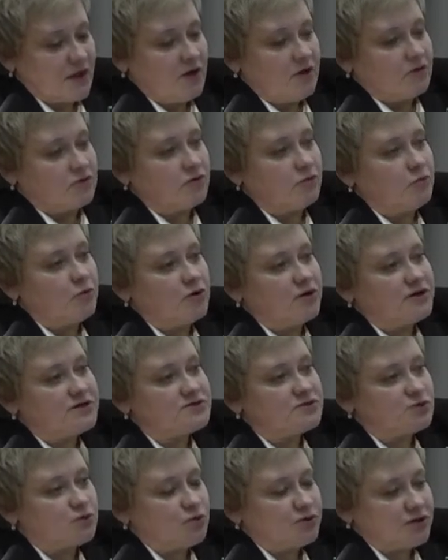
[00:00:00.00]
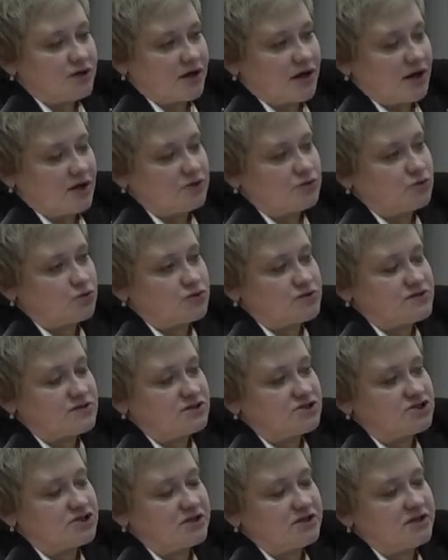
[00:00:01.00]
Но более строгий контроль
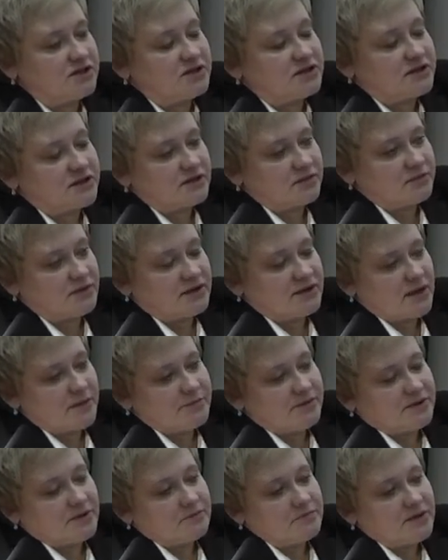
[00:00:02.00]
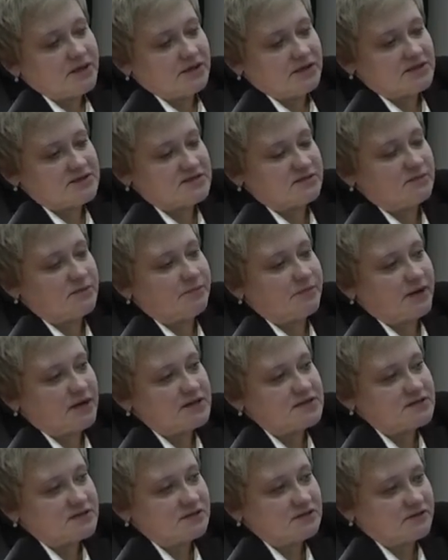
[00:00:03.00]
снижения гликогемоглобина менее
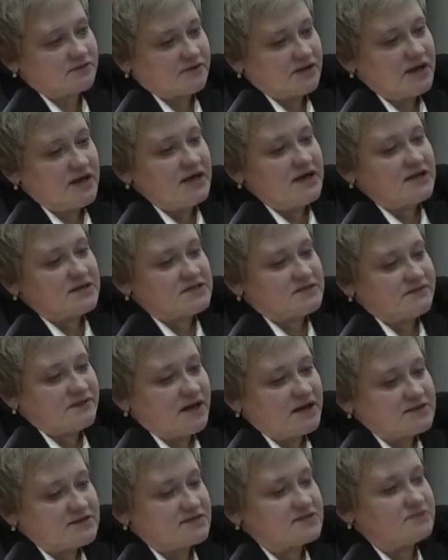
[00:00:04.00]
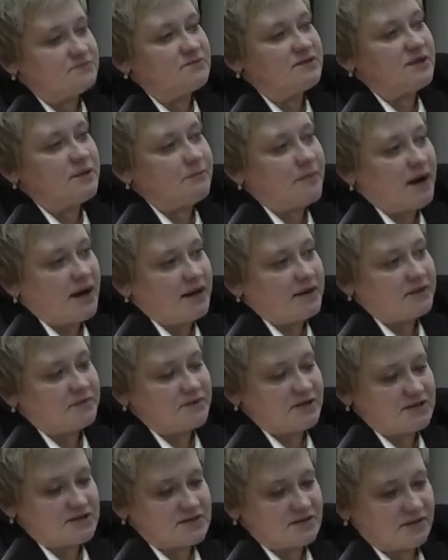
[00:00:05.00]
7% связан с минимальным
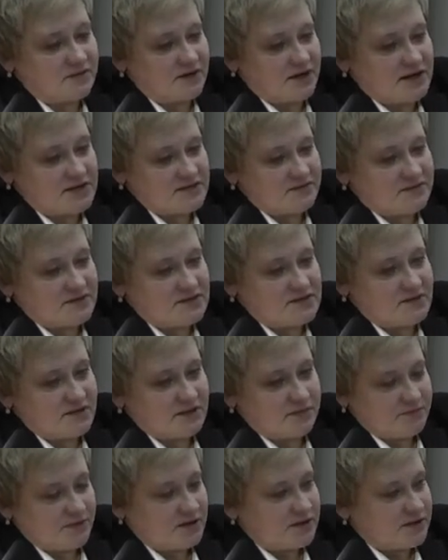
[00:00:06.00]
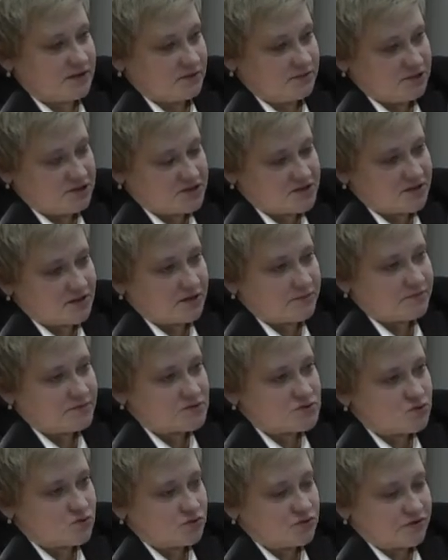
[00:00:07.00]
риском развития гипогликемических
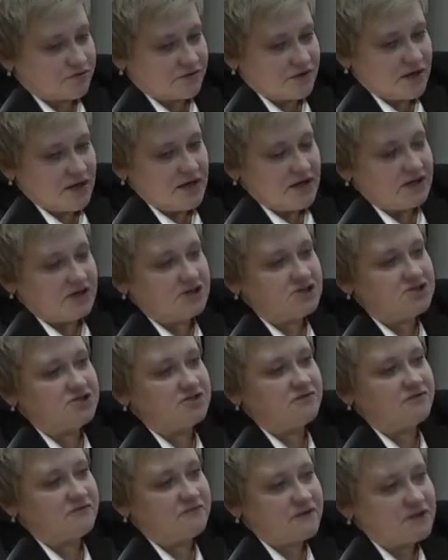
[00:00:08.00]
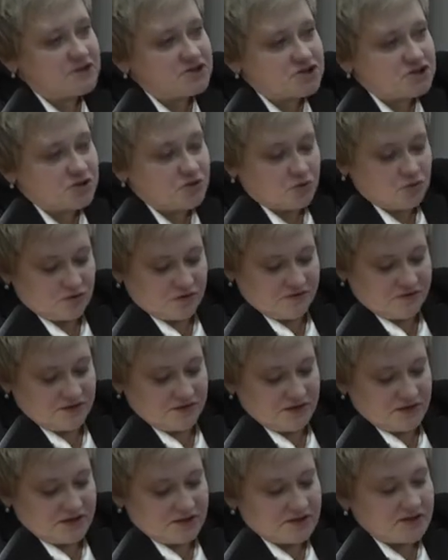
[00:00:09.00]
эпизодов. И чем выше уровень
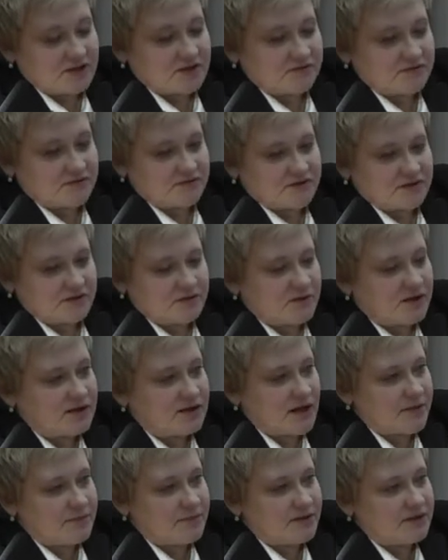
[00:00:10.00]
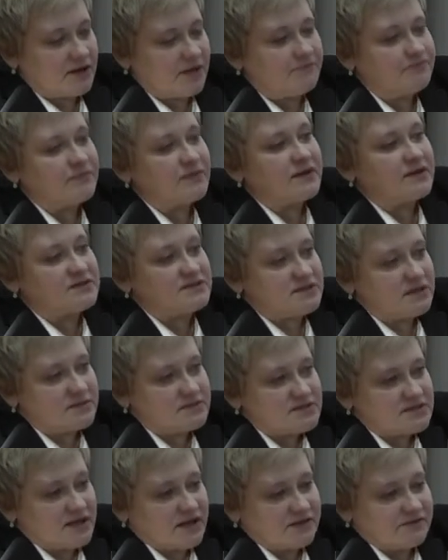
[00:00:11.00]
гликированного гемоглобина,
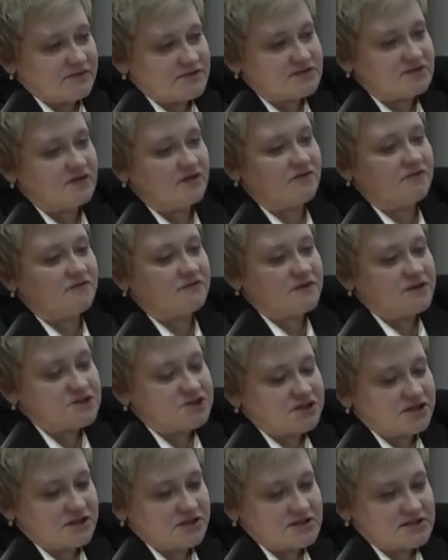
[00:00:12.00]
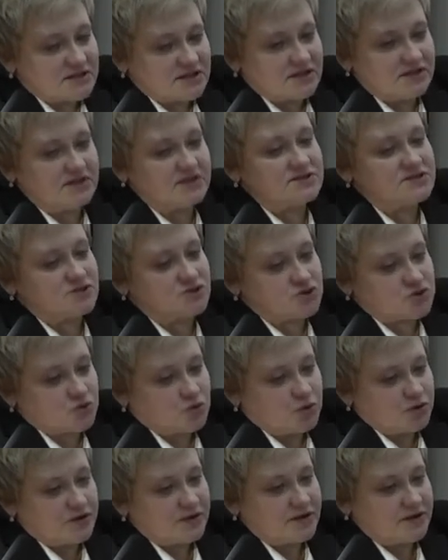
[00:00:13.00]
тем, соответственно, выше риск и
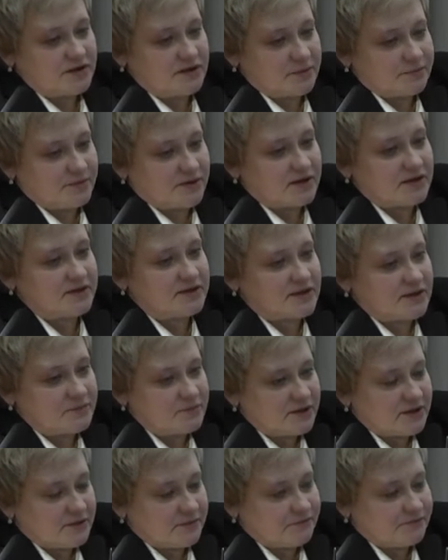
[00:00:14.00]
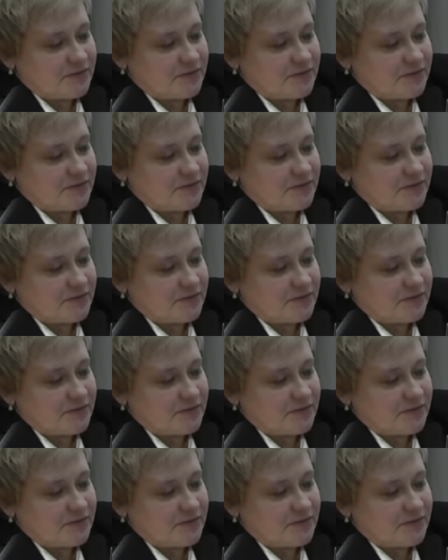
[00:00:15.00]
тяжелой гипогликемии.